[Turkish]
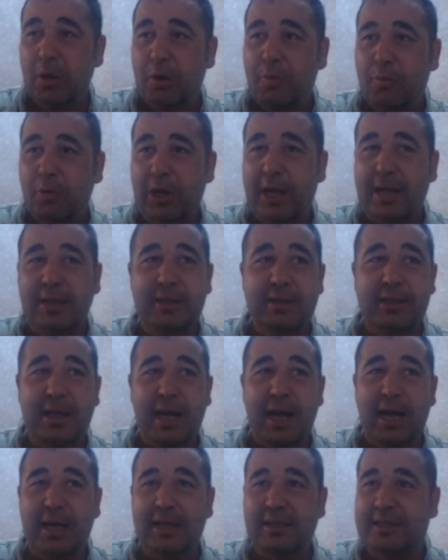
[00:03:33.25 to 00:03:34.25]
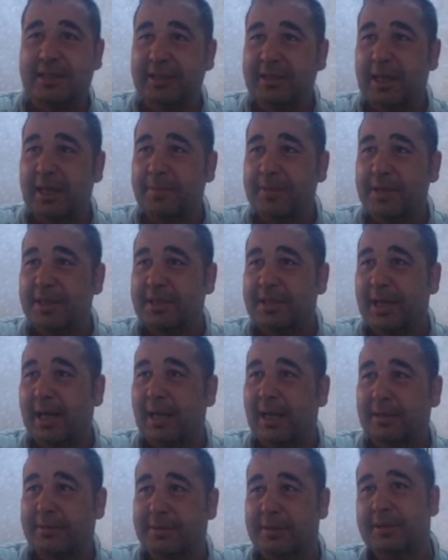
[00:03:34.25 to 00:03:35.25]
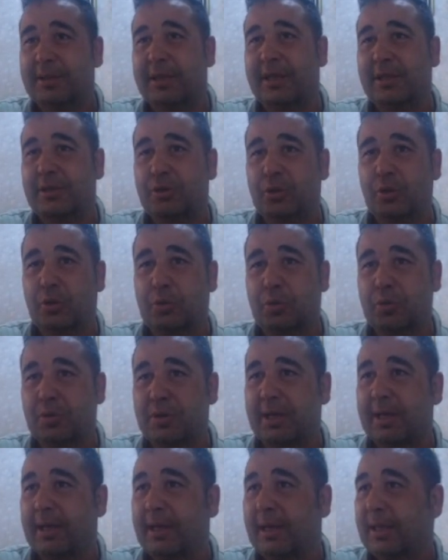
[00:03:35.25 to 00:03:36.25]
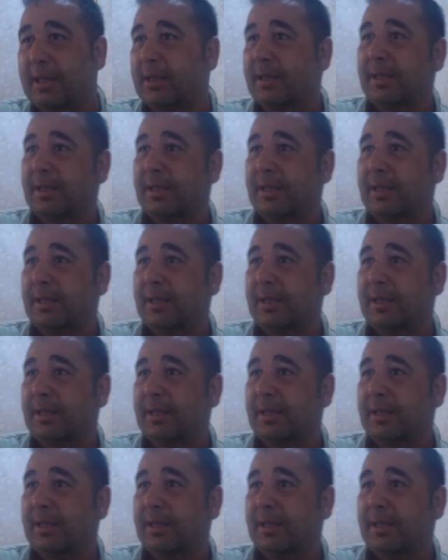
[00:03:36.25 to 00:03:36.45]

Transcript: Buranın altında mıyız? Altındayız. Çok güzel.